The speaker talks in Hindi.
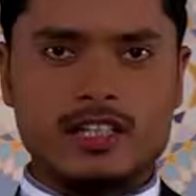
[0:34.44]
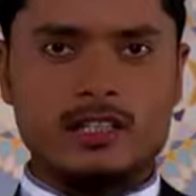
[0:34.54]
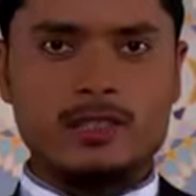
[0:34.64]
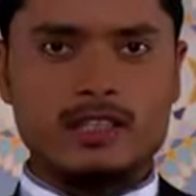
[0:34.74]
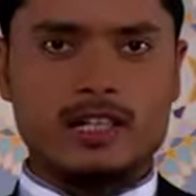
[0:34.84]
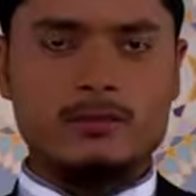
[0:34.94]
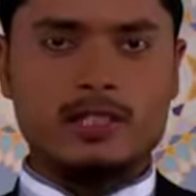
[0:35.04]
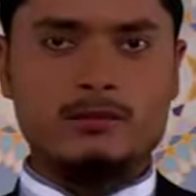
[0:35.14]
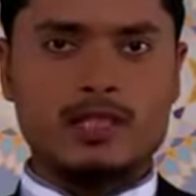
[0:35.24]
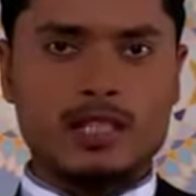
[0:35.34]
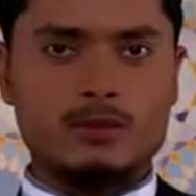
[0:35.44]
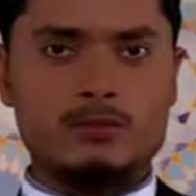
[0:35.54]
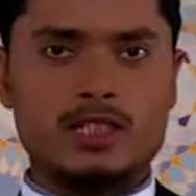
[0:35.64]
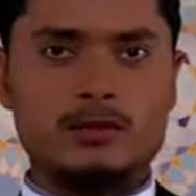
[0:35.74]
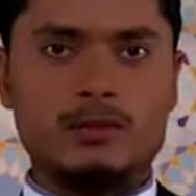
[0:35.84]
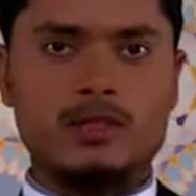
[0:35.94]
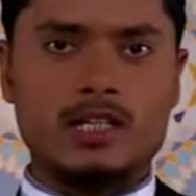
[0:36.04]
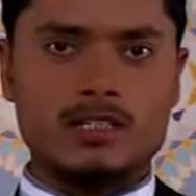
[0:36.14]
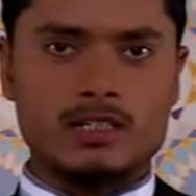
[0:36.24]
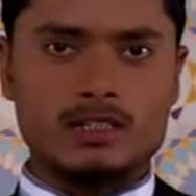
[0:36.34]
साहब कराम का मकाम मरतबा
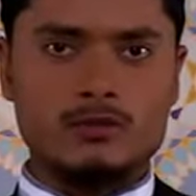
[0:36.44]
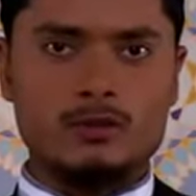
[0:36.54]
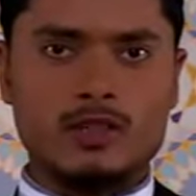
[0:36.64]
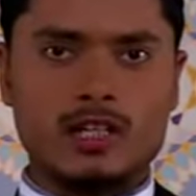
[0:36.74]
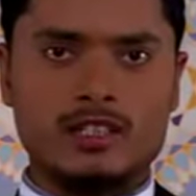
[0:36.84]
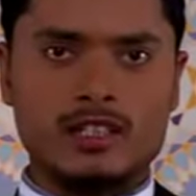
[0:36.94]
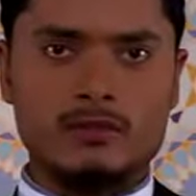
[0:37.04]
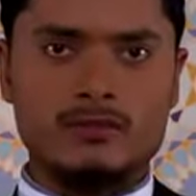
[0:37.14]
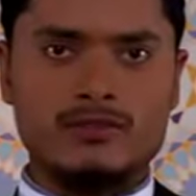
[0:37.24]
बयान करते हुए कुरान करीम में